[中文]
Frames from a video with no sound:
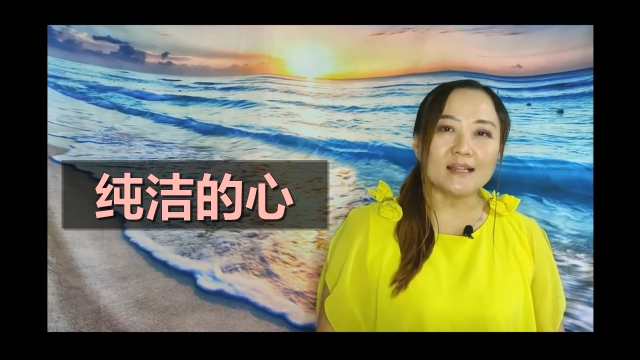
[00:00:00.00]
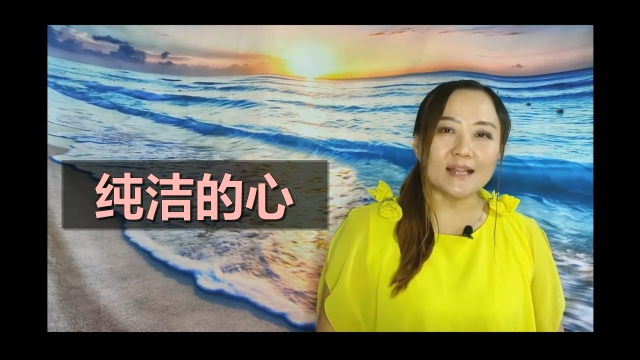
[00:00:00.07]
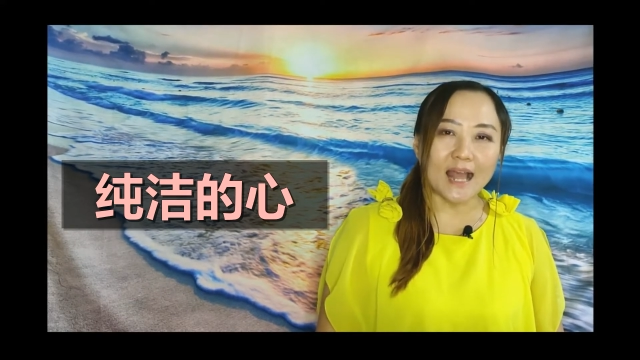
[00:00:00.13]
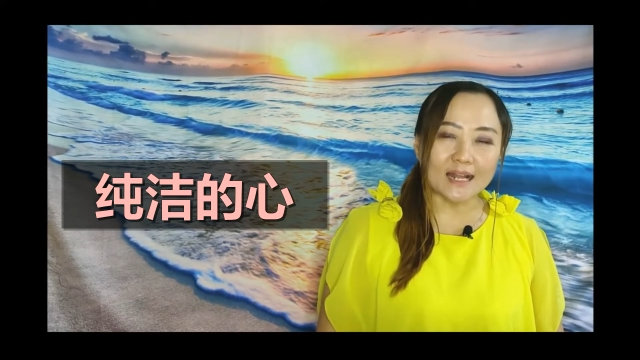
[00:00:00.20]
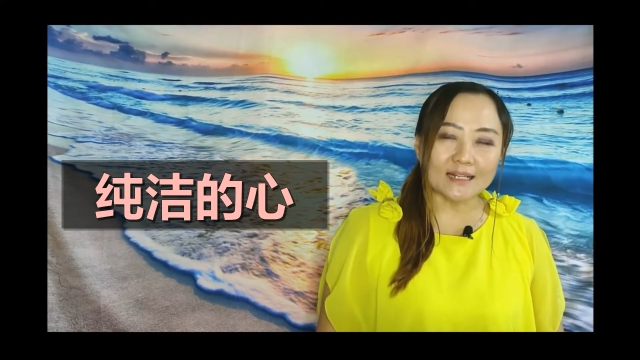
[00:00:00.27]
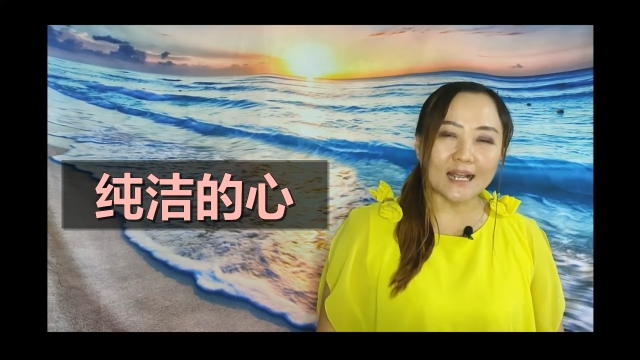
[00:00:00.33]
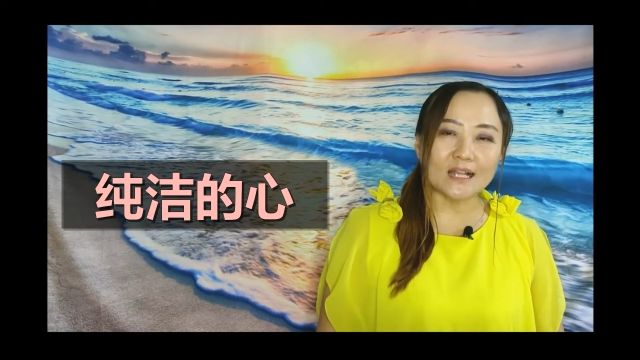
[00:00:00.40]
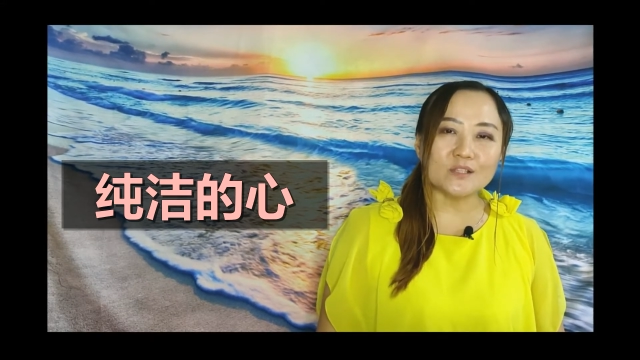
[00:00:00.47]

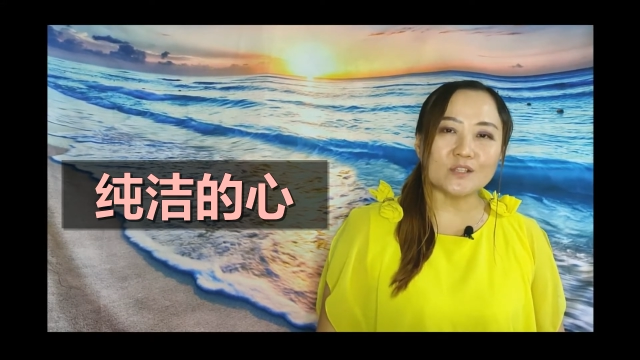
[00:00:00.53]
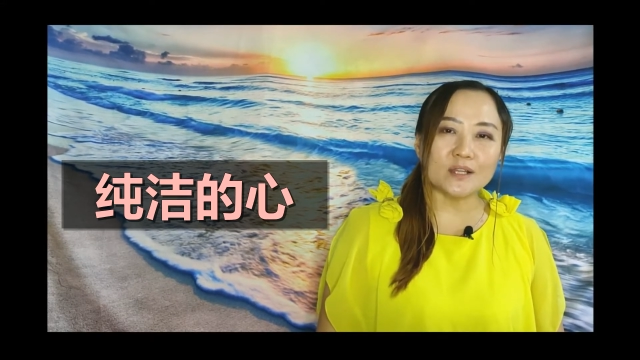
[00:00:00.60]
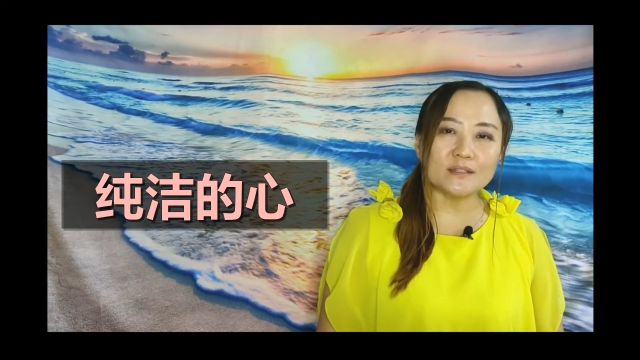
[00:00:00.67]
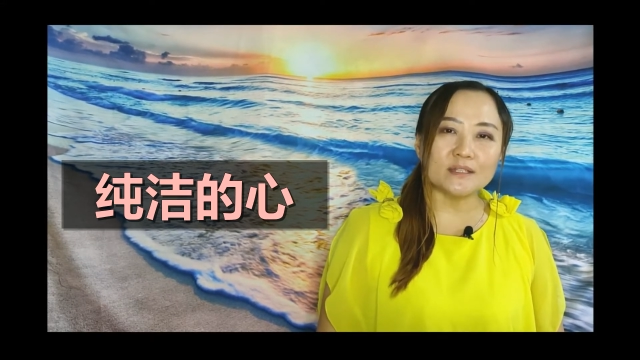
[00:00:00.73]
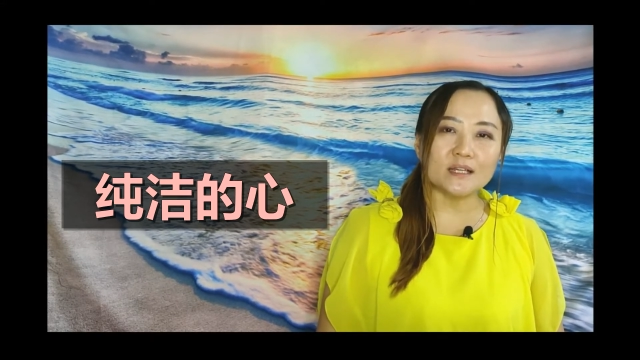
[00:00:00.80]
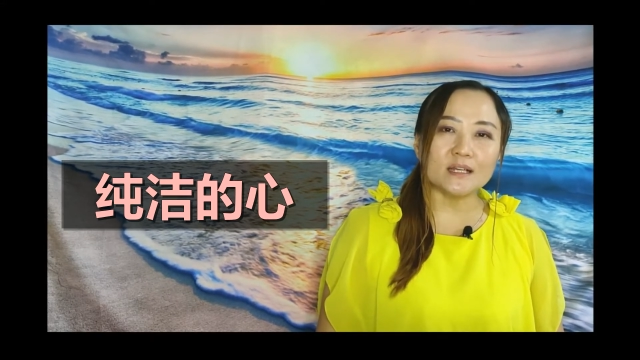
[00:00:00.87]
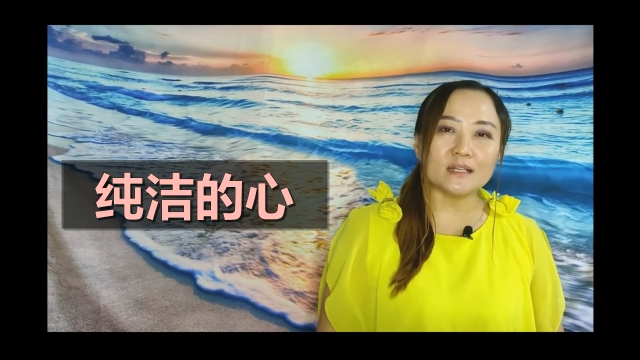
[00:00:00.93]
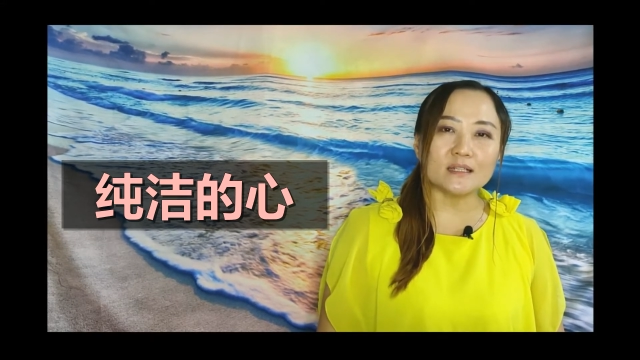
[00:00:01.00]
让他
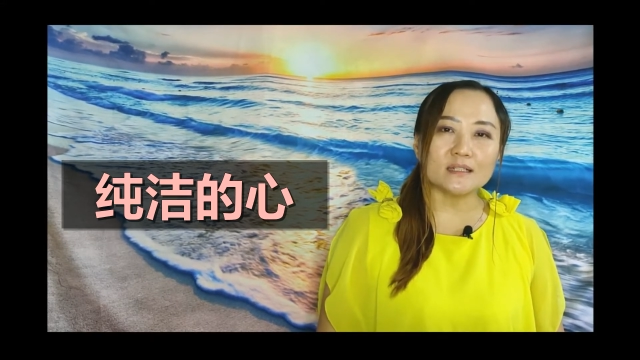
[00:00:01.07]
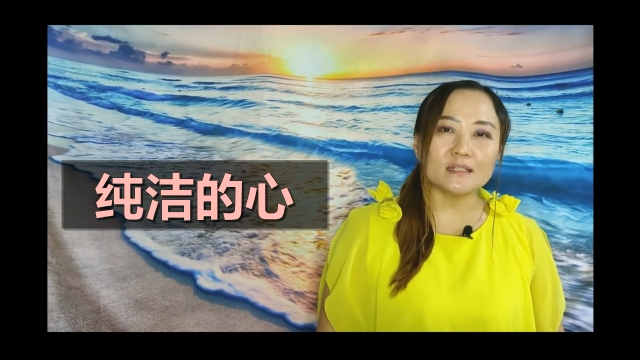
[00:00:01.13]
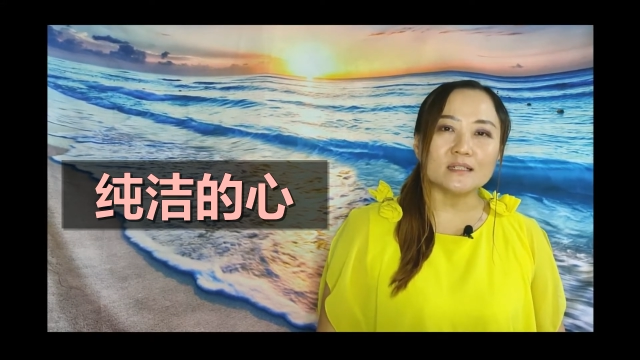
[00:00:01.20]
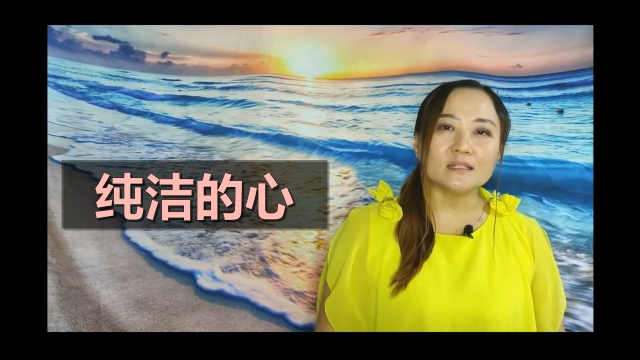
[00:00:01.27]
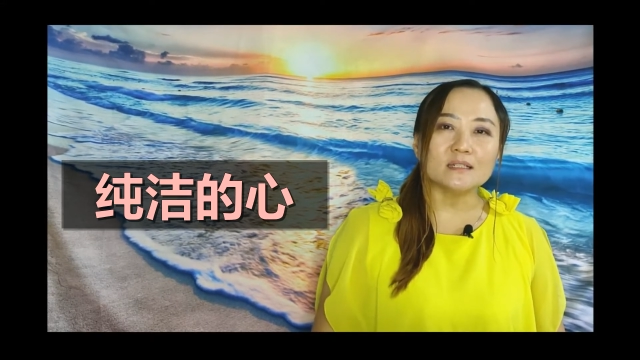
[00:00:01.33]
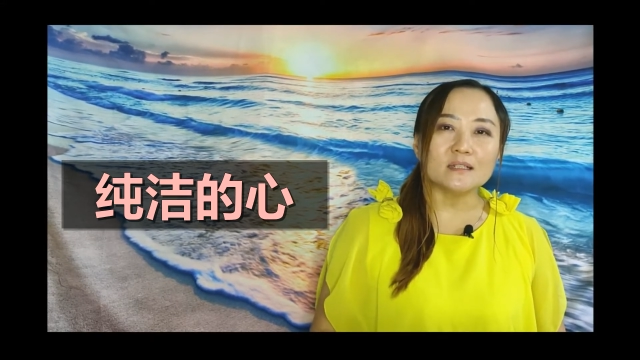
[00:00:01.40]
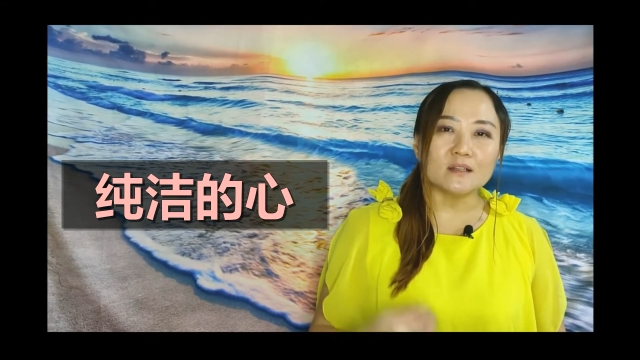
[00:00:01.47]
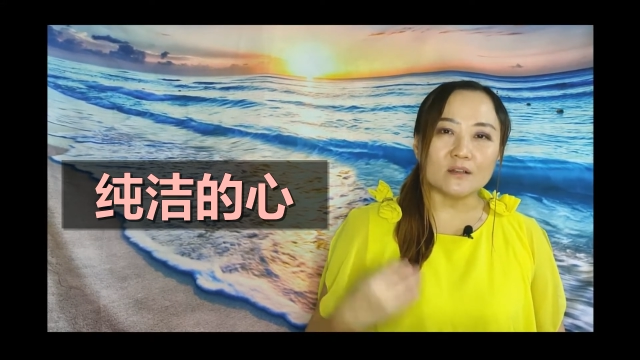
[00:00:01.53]
真的
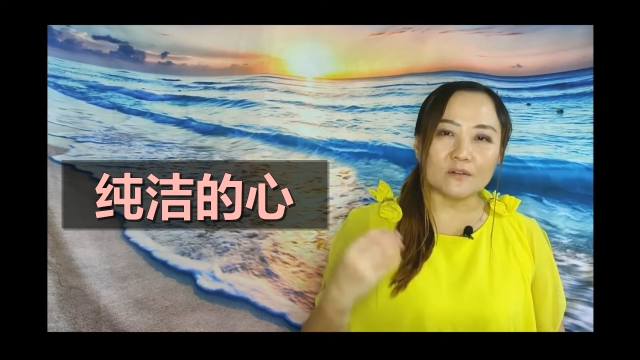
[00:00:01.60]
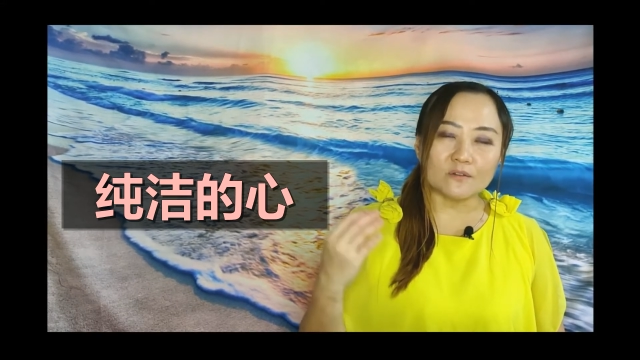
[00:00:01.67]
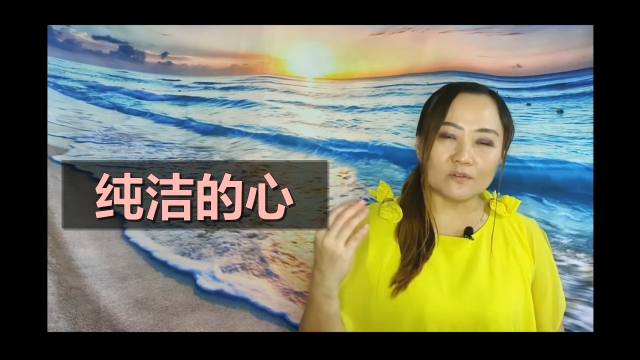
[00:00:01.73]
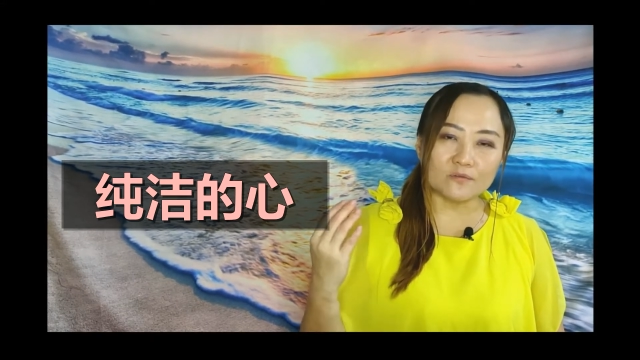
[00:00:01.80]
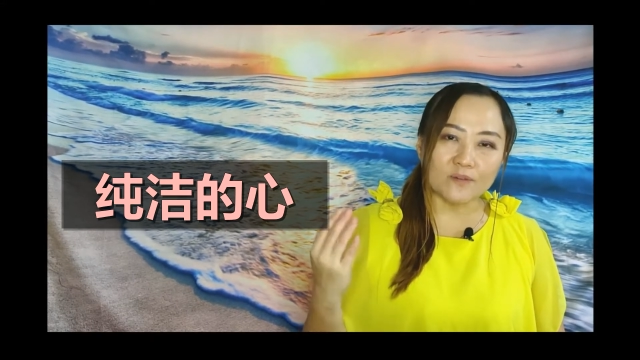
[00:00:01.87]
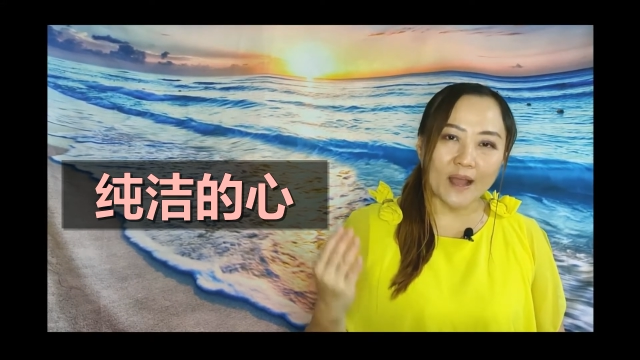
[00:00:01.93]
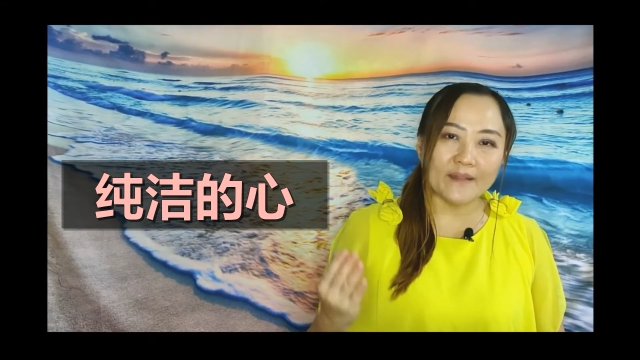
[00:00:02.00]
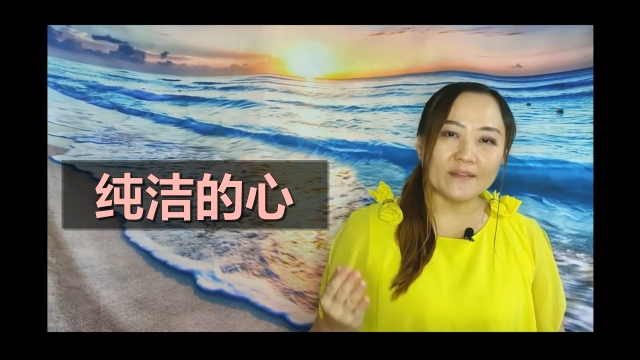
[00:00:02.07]

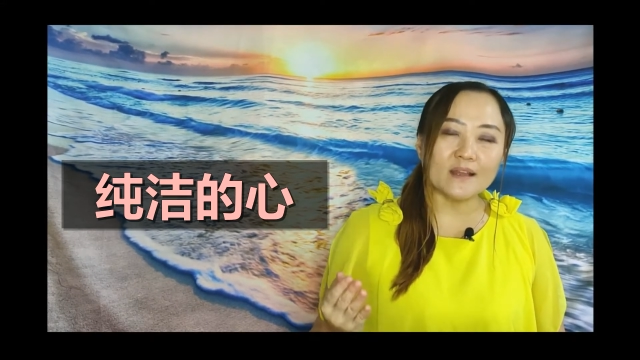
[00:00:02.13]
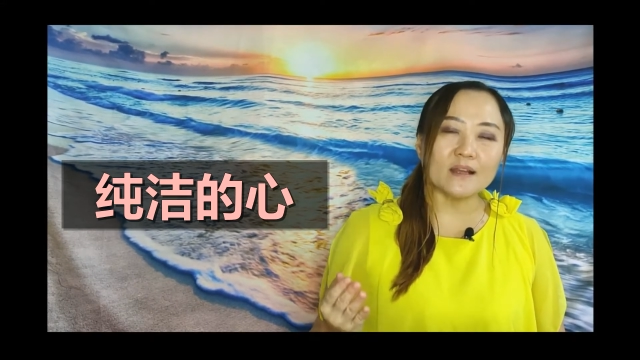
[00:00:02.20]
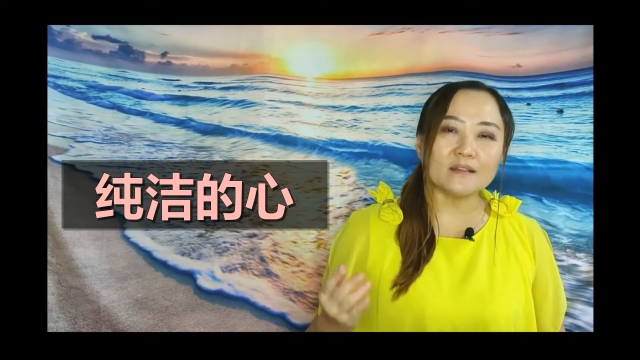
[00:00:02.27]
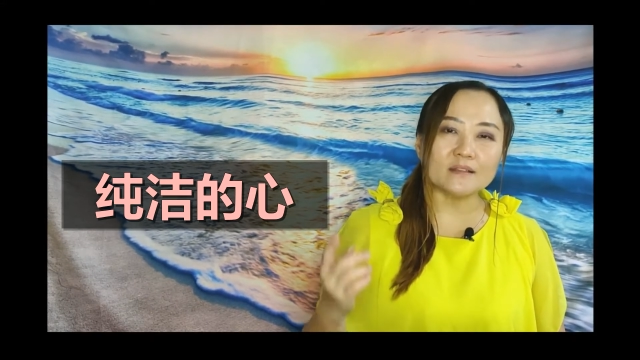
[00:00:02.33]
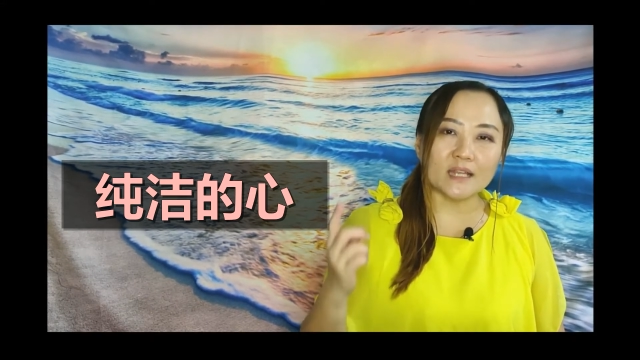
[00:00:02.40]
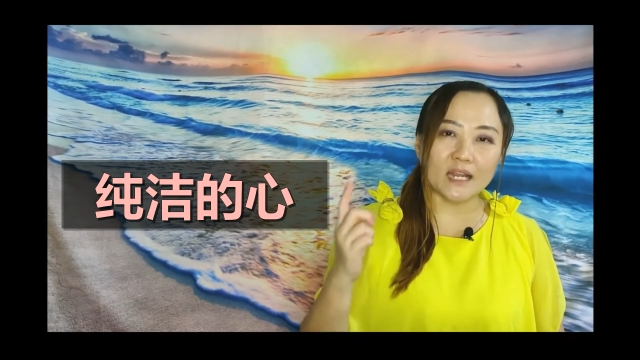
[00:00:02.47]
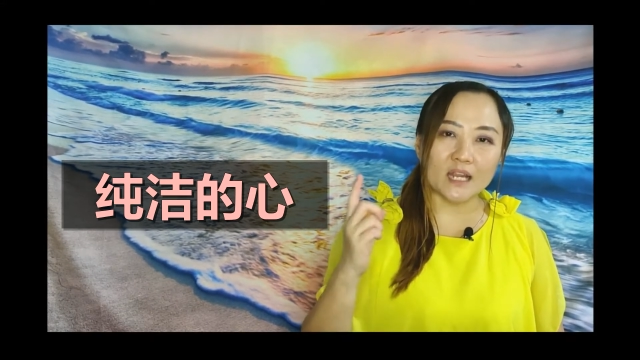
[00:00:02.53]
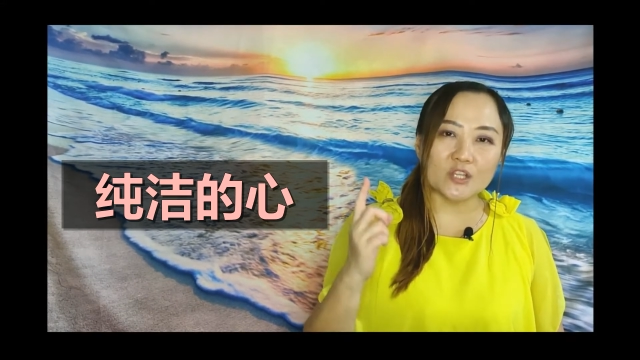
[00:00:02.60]
犯了
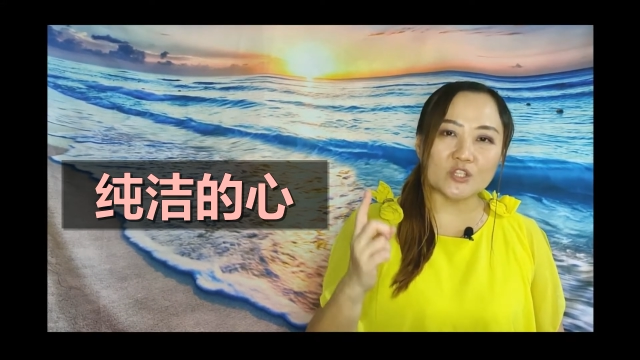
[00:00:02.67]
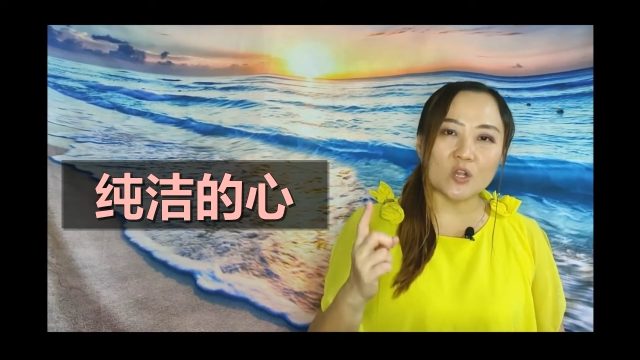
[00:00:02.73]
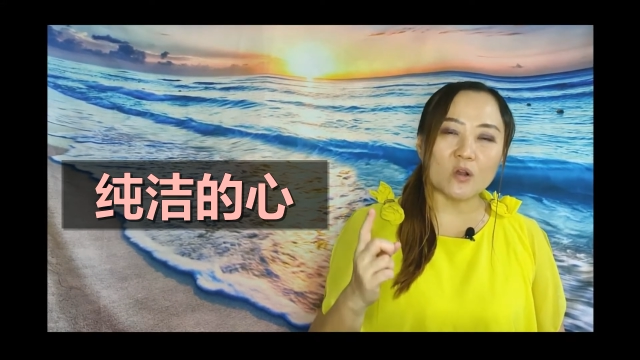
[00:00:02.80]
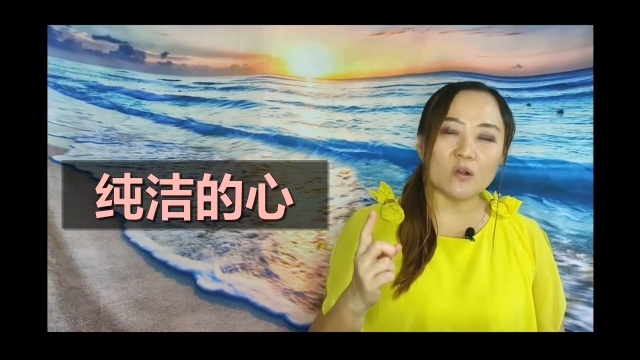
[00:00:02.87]
第一